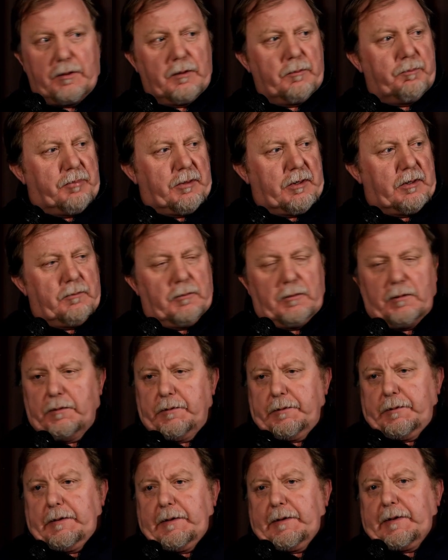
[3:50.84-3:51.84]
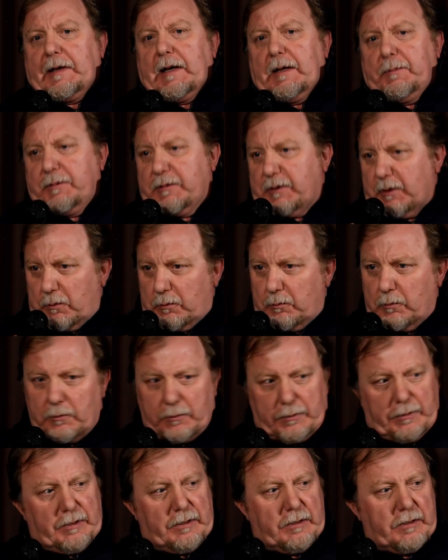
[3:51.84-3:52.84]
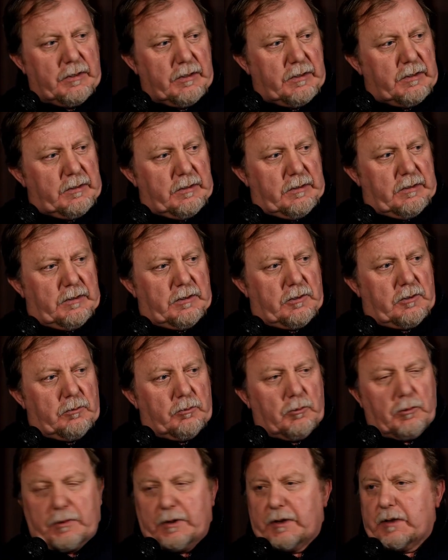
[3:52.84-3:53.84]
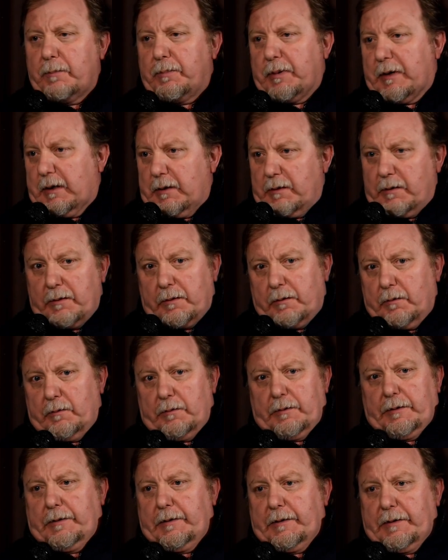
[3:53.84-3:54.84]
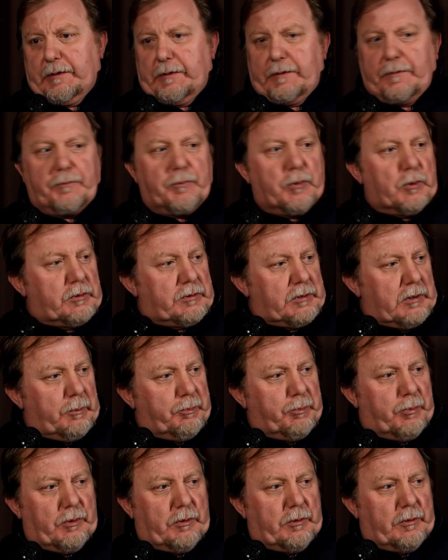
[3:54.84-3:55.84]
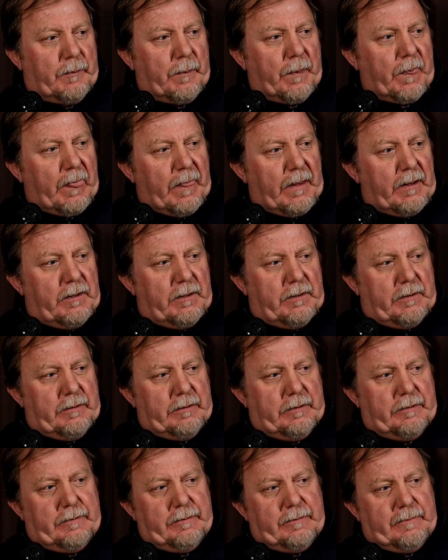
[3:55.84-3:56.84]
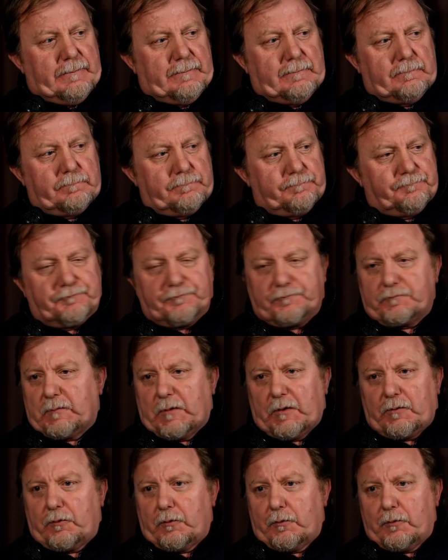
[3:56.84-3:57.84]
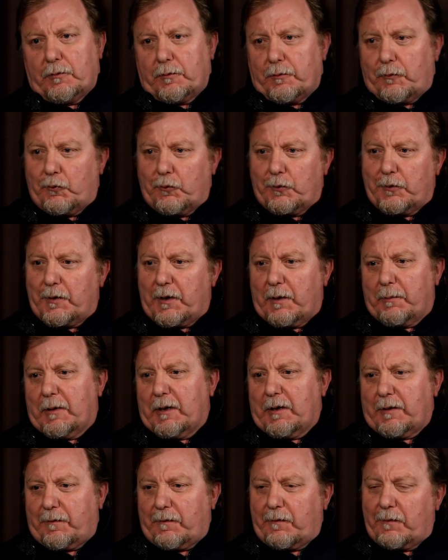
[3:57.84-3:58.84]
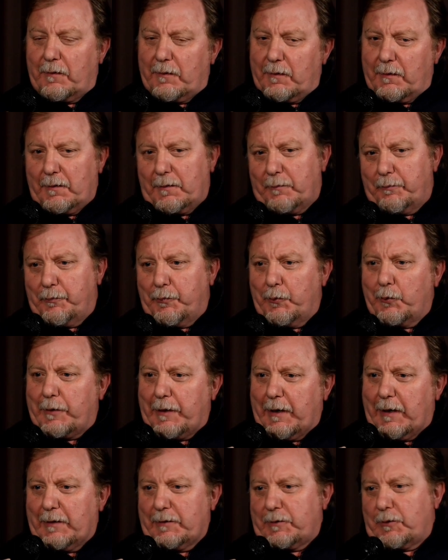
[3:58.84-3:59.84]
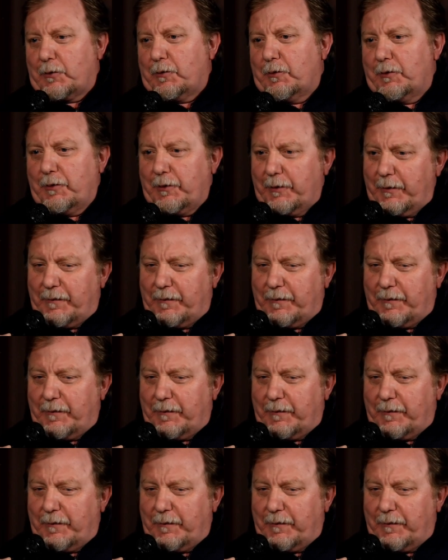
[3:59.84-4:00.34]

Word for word: il primo. E capita comunque, comunque di prenderlo e purtroppo eh, sono, sono, riemersi più che altro i